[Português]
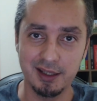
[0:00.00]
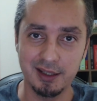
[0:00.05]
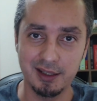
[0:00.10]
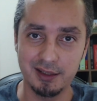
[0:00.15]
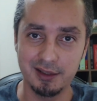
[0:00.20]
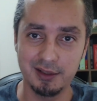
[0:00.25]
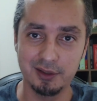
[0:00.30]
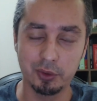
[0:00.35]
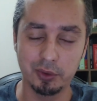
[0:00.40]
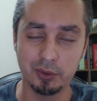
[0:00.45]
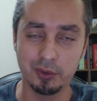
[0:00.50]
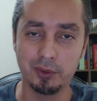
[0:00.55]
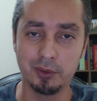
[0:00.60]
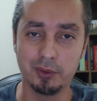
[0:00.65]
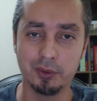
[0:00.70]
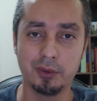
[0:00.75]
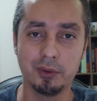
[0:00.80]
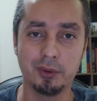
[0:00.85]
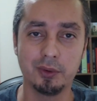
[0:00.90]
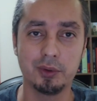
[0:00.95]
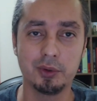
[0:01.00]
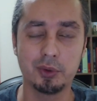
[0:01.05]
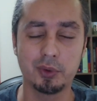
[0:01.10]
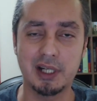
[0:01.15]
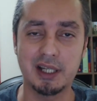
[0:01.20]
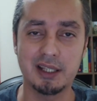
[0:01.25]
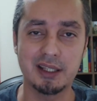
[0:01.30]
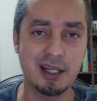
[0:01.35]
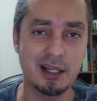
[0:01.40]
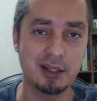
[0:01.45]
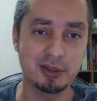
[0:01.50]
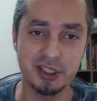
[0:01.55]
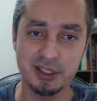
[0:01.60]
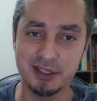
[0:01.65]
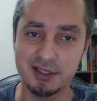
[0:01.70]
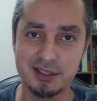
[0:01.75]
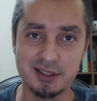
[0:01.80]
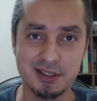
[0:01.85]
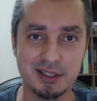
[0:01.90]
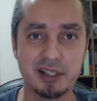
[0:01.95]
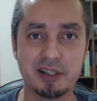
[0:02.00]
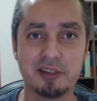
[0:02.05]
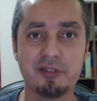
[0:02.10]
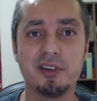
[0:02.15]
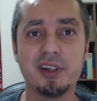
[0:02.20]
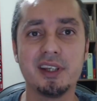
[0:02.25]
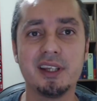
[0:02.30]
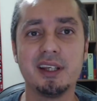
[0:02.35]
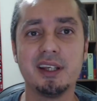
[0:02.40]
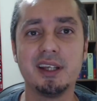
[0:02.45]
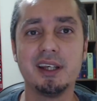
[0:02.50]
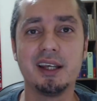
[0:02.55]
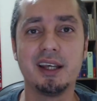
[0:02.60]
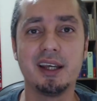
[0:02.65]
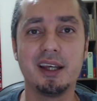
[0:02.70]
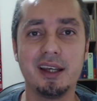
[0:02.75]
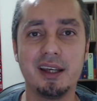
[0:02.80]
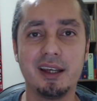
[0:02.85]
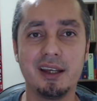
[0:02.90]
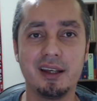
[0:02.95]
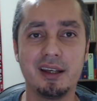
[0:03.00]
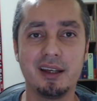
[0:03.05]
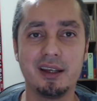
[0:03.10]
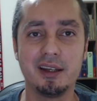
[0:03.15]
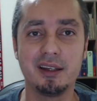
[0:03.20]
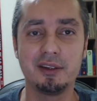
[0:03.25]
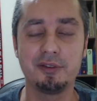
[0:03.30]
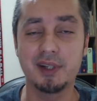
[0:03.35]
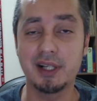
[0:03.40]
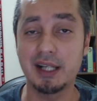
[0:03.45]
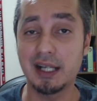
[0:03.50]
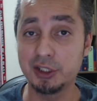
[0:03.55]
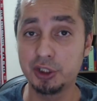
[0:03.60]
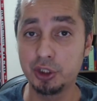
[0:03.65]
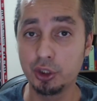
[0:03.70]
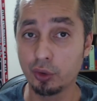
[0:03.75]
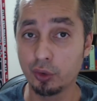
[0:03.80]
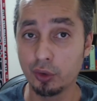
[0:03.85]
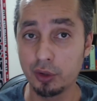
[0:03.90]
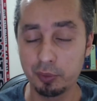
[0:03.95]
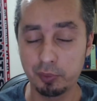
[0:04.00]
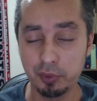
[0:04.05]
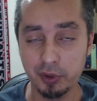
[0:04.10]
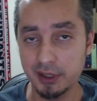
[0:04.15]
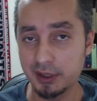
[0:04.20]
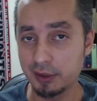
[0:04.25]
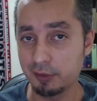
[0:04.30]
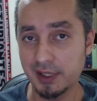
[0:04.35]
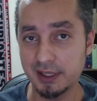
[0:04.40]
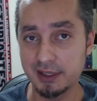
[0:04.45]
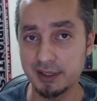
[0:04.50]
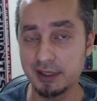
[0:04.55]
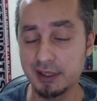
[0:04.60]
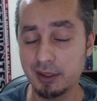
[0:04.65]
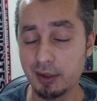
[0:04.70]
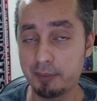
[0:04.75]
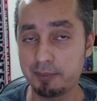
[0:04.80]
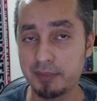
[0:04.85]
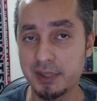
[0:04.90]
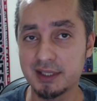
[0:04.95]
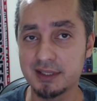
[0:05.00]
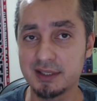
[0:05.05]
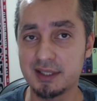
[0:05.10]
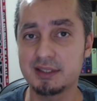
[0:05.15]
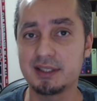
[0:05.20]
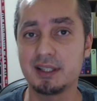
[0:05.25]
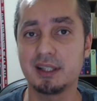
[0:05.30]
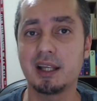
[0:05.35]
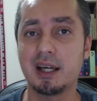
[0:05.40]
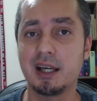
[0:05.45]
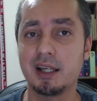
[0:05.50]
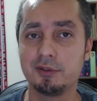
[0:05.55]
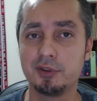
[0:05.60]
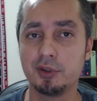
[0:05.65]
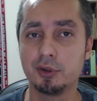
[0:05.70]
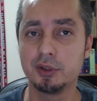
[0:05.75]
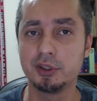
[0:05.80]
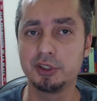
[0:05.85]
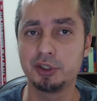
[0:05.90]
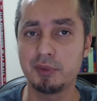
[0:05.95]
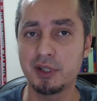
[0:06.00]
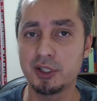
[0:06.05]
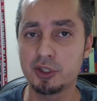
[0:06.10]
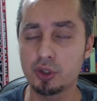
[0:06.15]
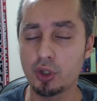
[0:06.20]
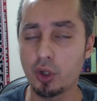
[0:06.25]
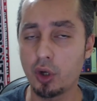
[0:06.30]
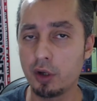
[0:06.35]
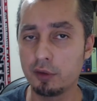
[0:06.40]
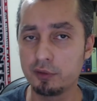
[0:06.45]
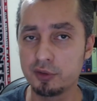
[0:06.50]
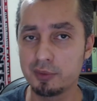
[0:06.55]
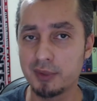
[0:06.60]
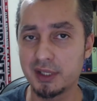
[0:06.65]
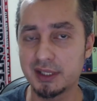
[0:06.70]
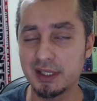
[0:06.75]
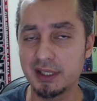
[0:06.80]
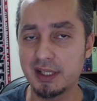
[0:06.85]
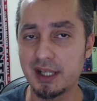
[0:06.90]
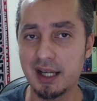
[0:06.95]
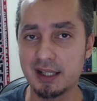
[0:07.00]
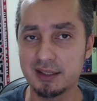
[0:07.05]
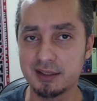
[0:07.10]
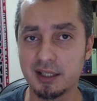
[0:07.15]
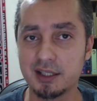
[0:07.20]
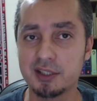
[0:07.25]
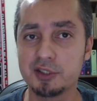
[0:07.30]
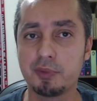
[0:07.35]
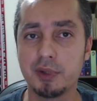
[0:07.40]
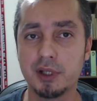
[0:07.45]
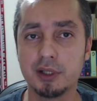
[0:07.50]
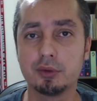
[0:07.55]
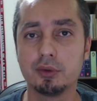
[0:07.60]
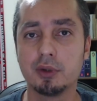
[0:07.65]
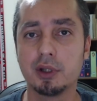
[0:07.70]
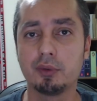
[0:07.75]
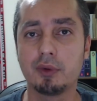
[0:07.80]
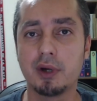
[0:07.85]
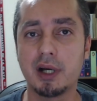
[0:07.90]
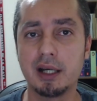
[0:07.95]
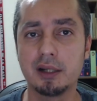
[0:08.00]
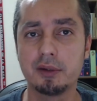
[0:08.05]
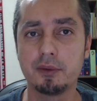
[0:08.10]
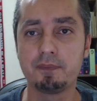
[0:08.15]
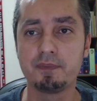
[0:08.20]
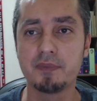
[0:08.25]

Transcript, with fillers: ir no, no canal, já se inscrever é, e ficar de olho, porque não vai ter não apenas essa live hoje, mas novos materiais a respeito do anuário